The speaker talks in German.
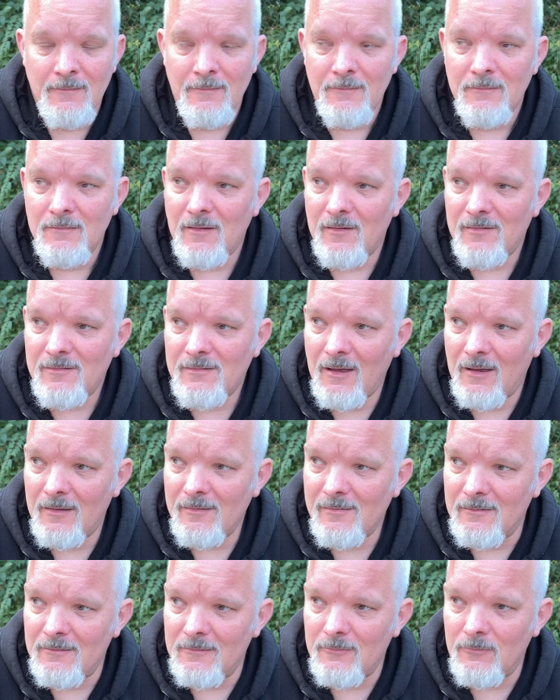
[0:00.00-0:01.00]
Das
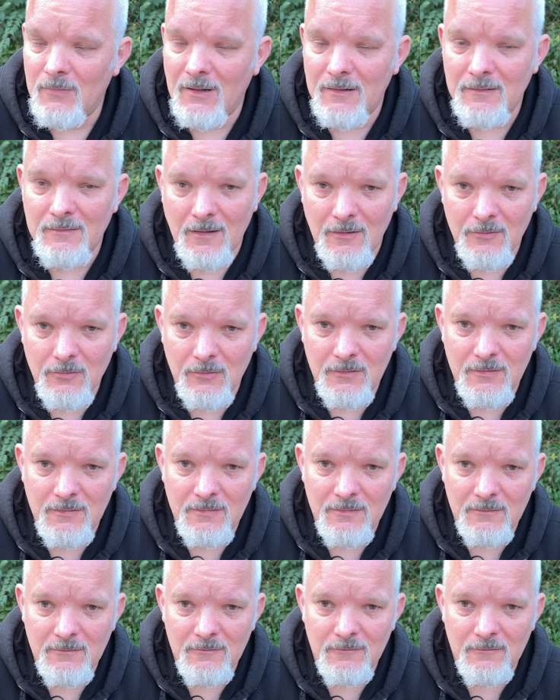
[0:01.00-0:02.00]
kann man
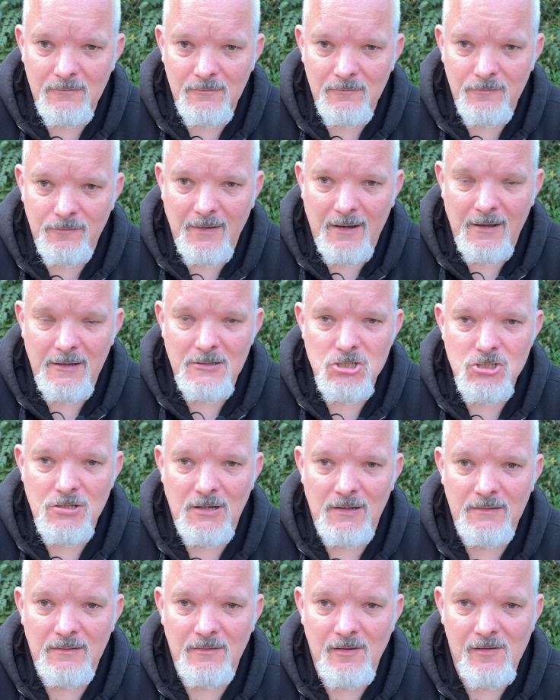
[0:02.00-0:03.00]
dadurch
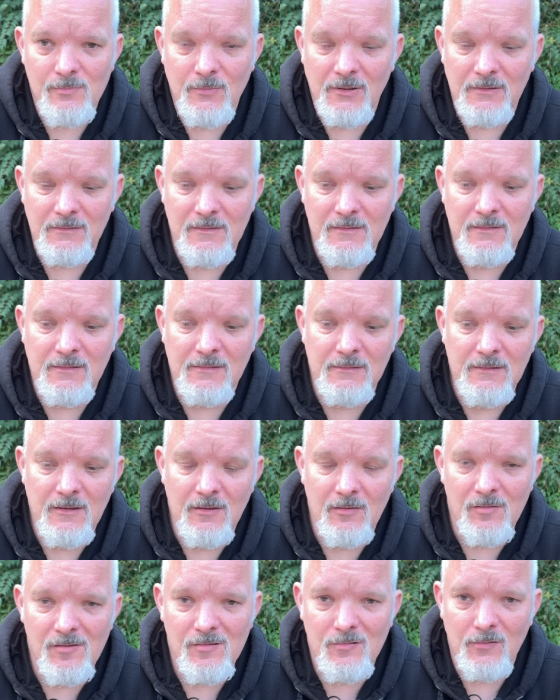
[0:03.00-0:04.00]
veranstalten, dass man die
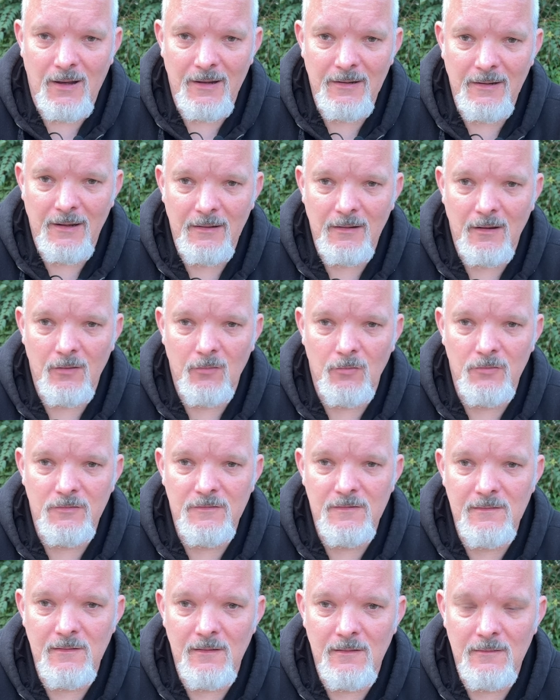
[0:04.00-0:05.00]
Knie zueinander
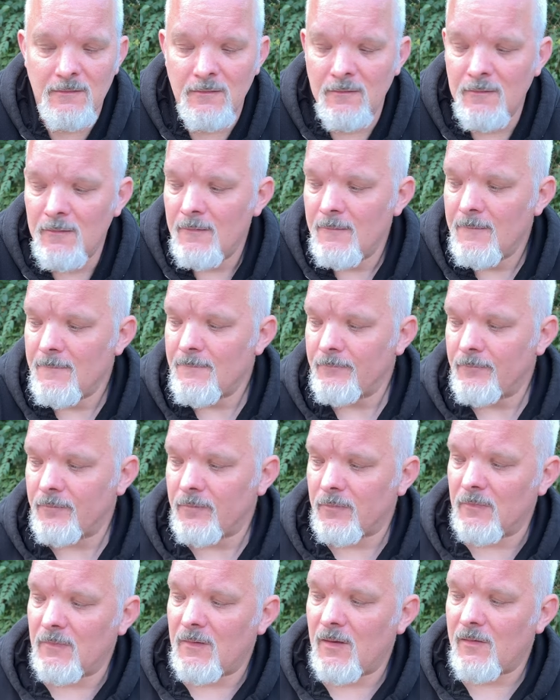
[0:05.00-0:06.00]
rotiert
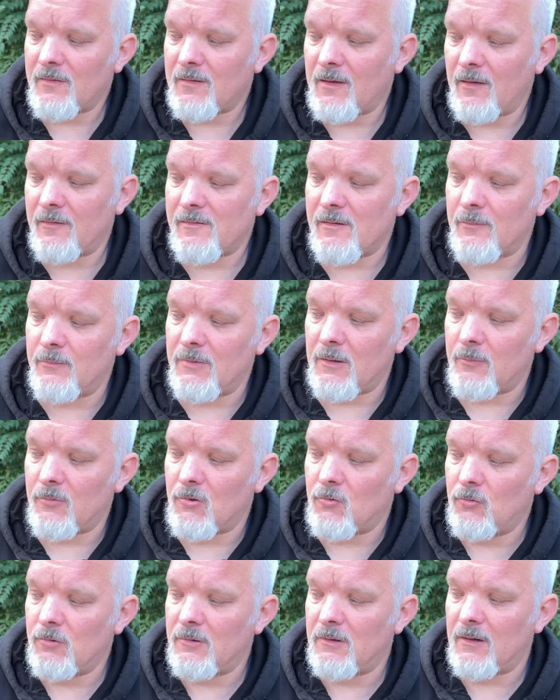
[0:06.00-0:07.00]
und das Ganze mit dem
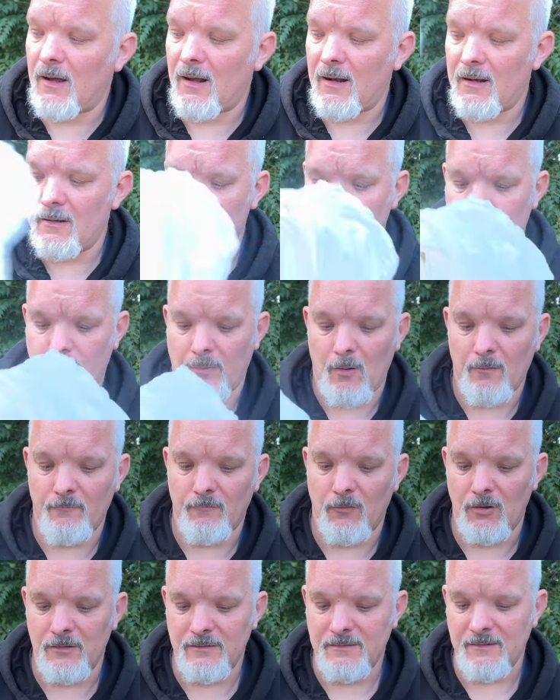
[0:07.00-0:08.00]
guten alten
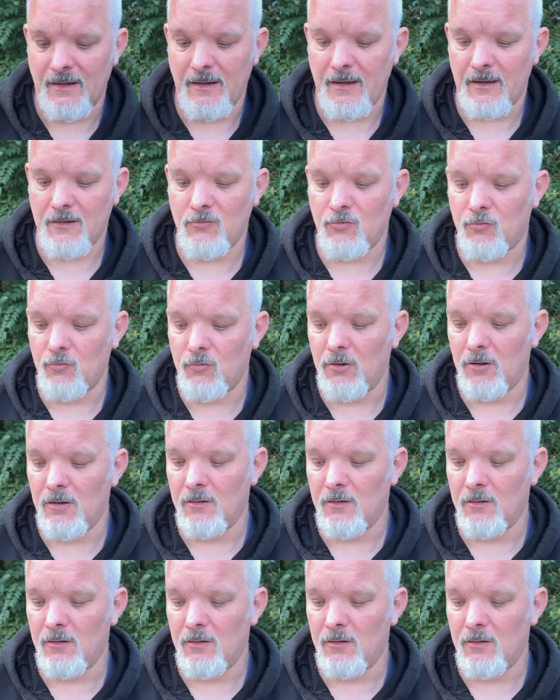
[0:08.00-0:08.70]
Baumwolldreiecktuch